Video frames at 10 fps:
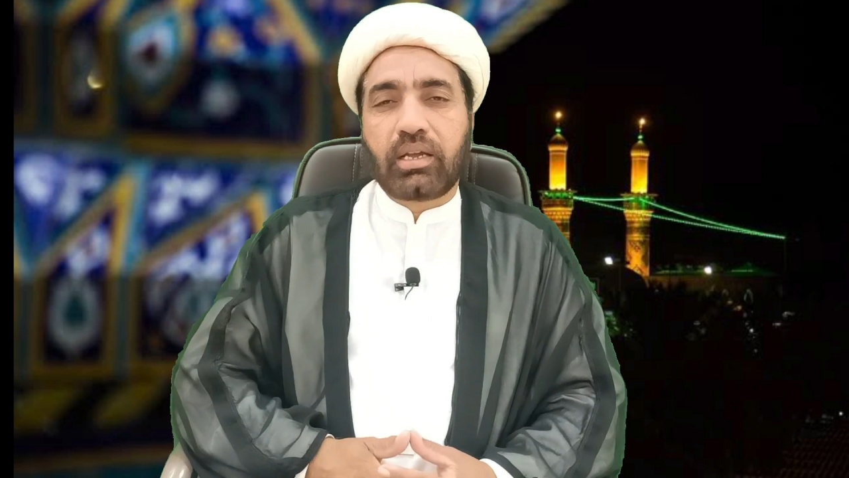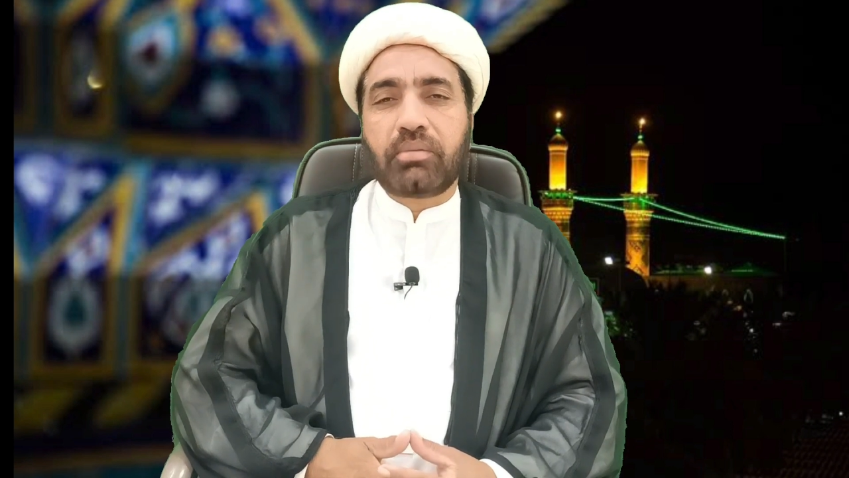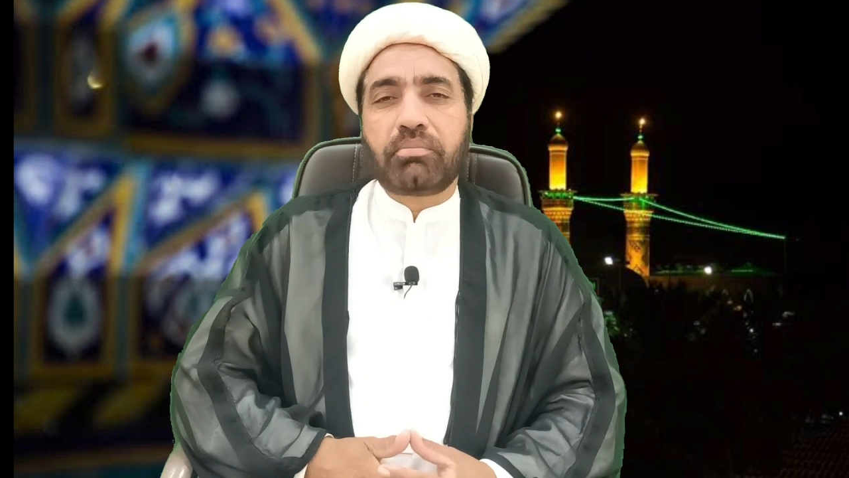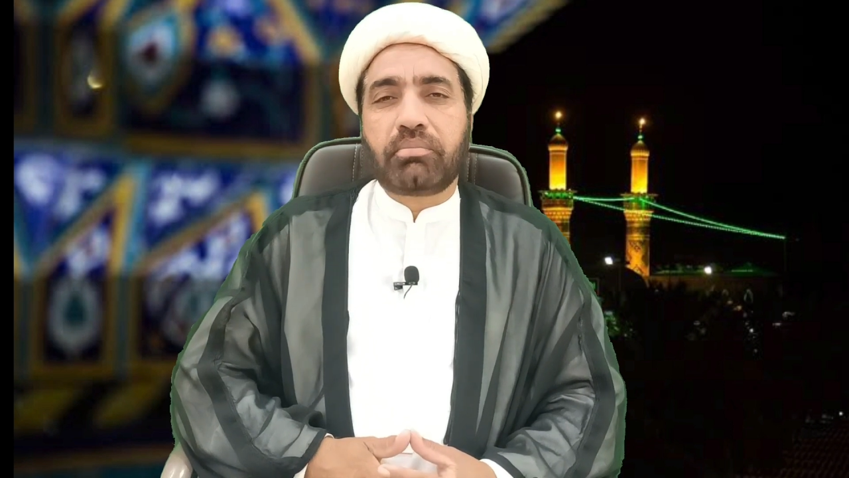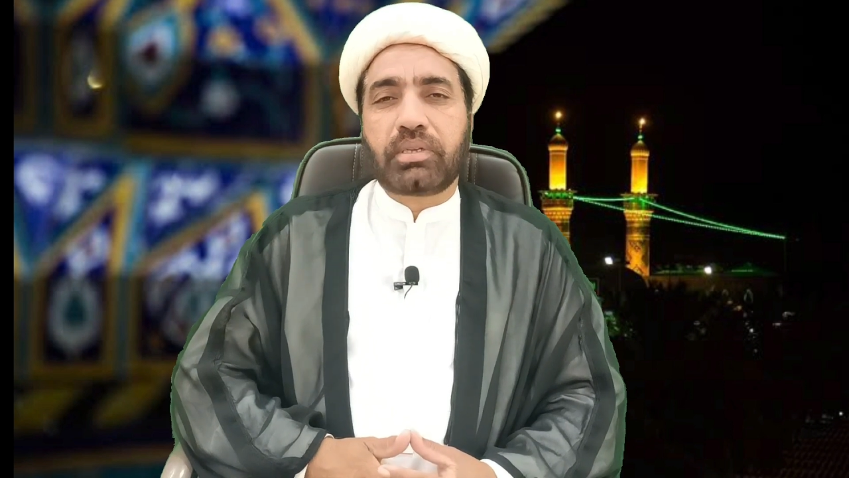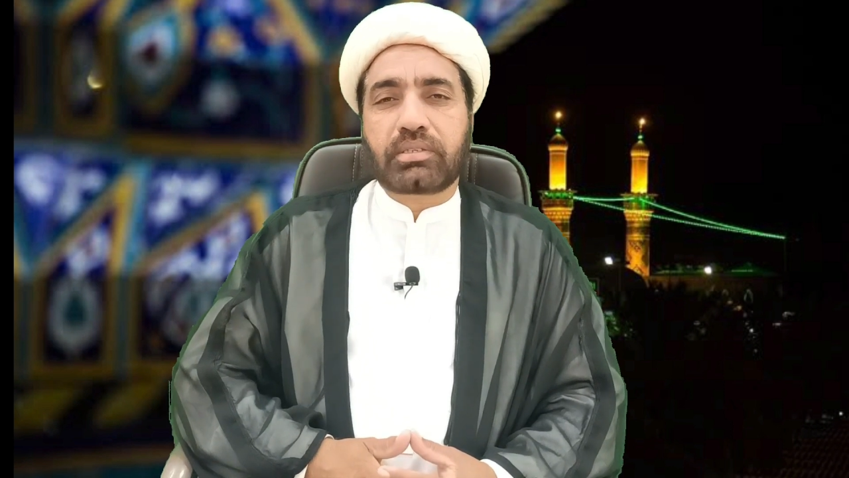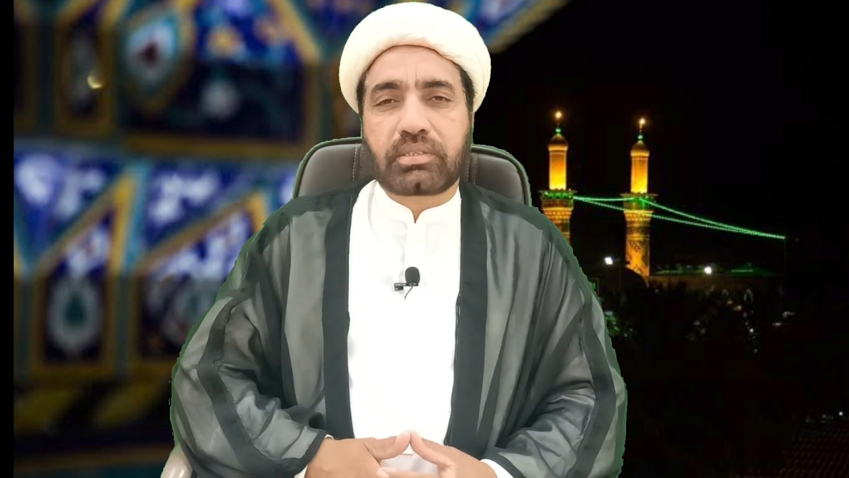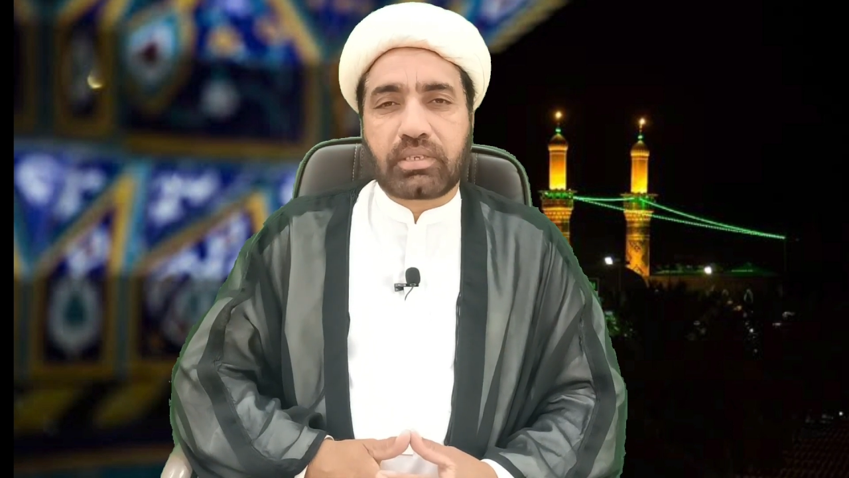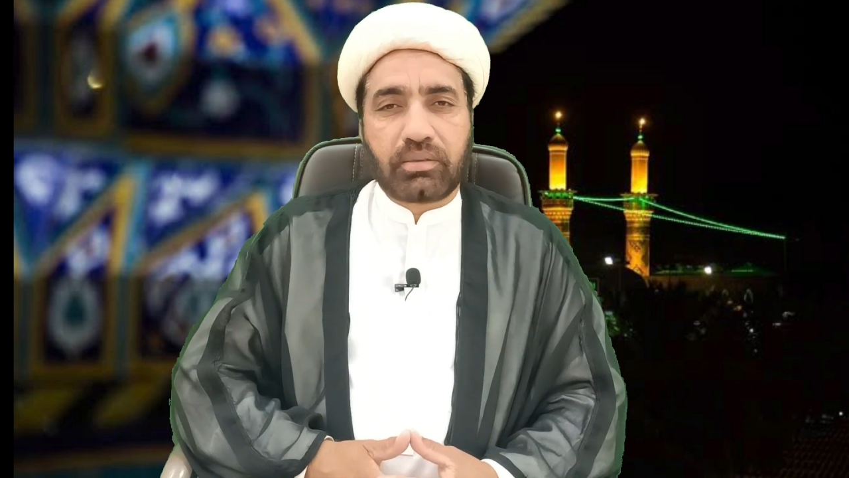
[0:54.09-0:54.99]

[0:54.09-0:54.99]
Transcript: कम अज़